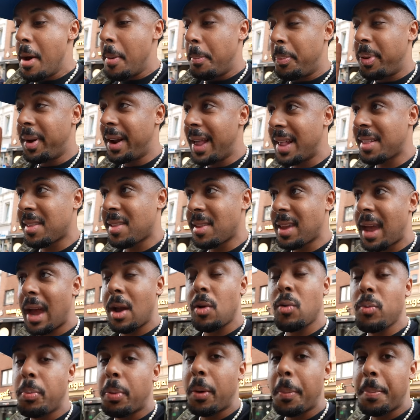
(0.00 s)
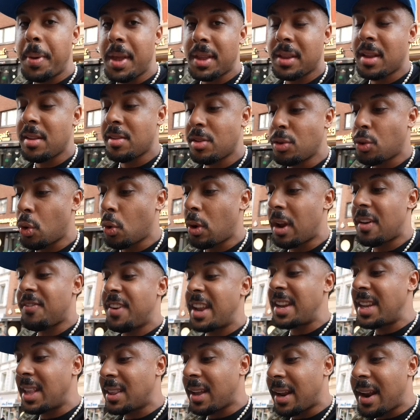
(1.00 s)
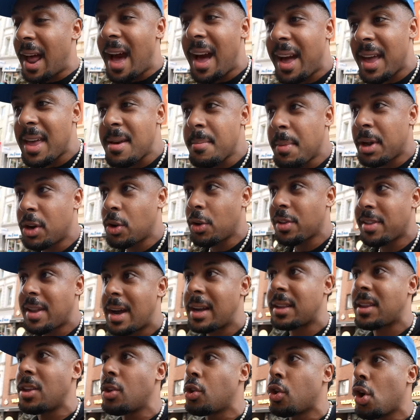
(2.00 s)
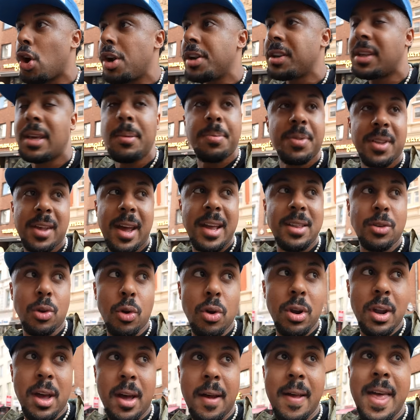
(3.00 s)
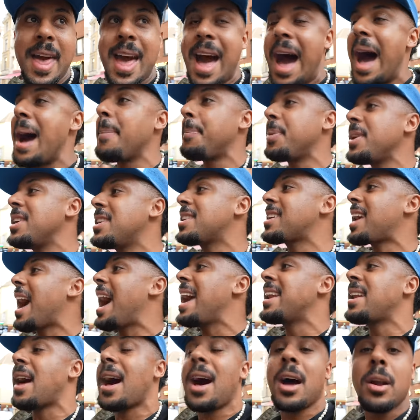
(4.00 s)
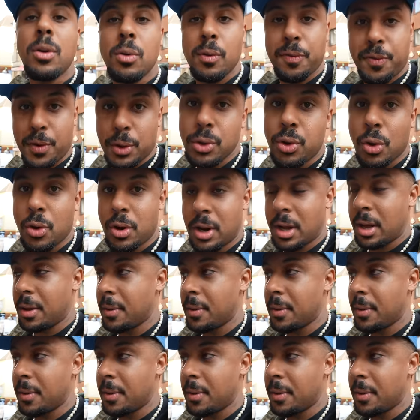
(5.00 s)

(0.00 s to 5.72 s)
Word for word: Platz 3 und probiert diesen Döner. Wenn ihr danach immer noch sagt, in Köln gibt es keinen Döner, habe ich keine Ahnung von Döner.